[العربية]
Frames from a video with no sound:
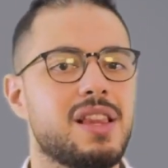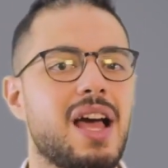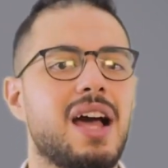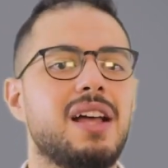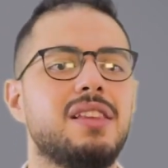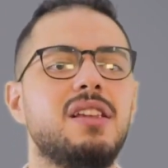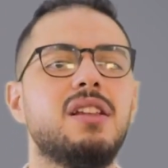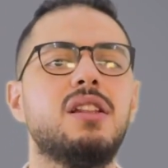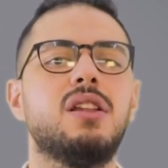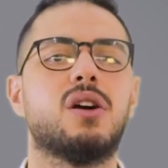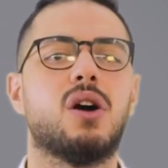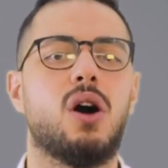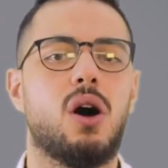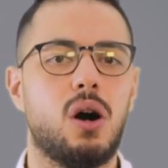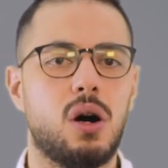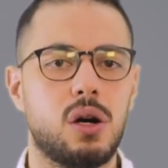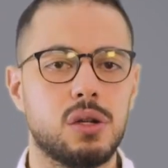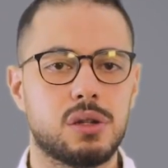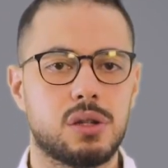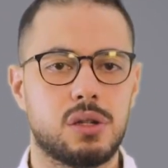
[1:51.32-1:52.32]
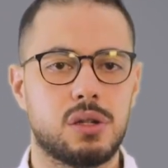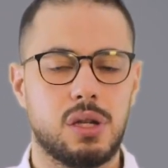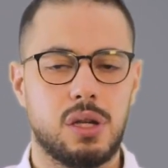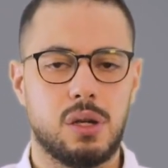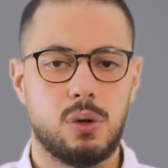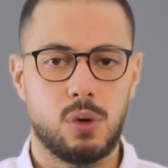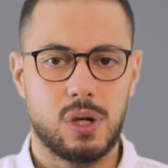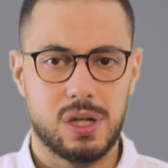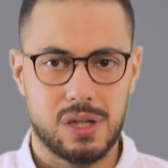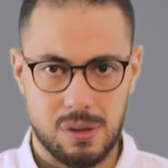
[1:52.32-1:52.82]
تحديد لقاءات
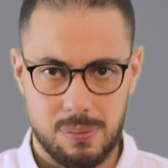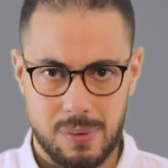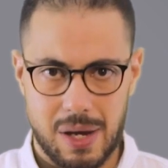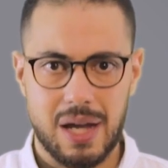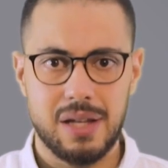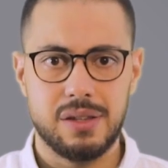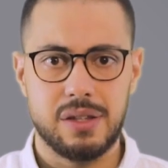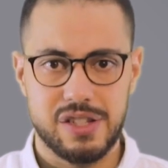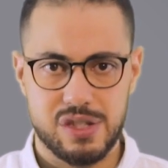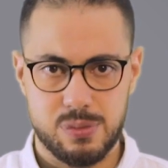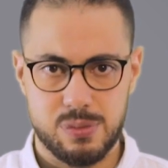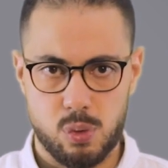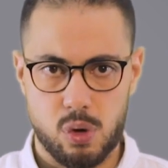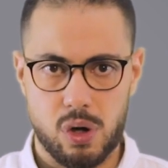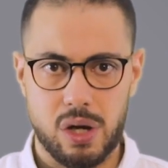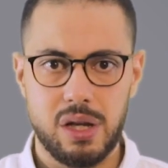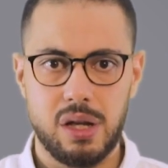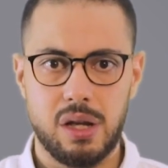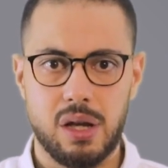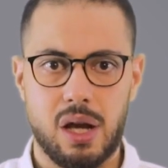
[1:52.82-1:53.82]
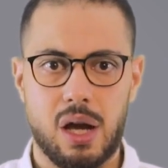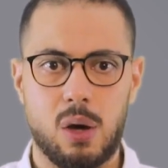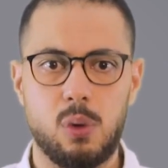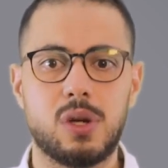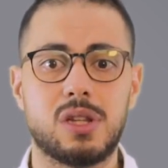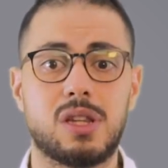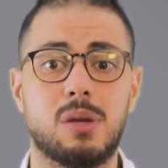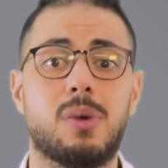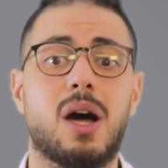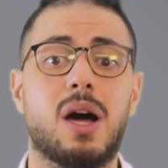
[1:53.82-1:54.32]
واجتماعات اسبوعيه
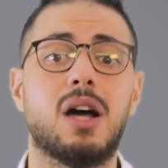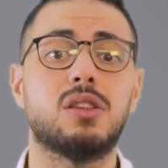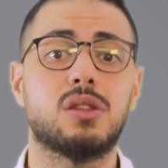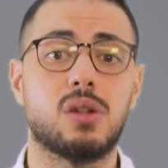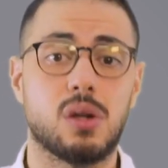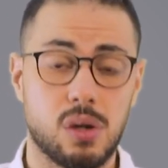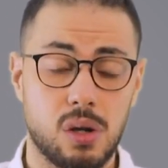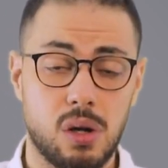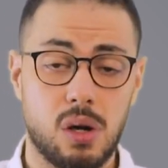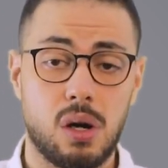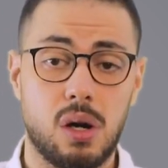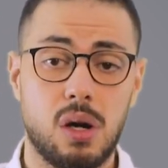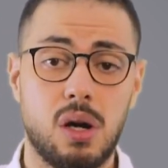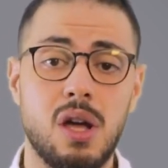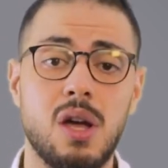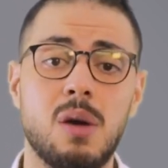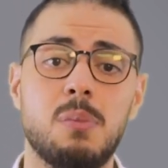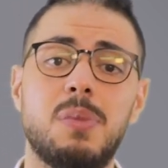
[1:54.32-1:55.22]
او اجتماعات طارئه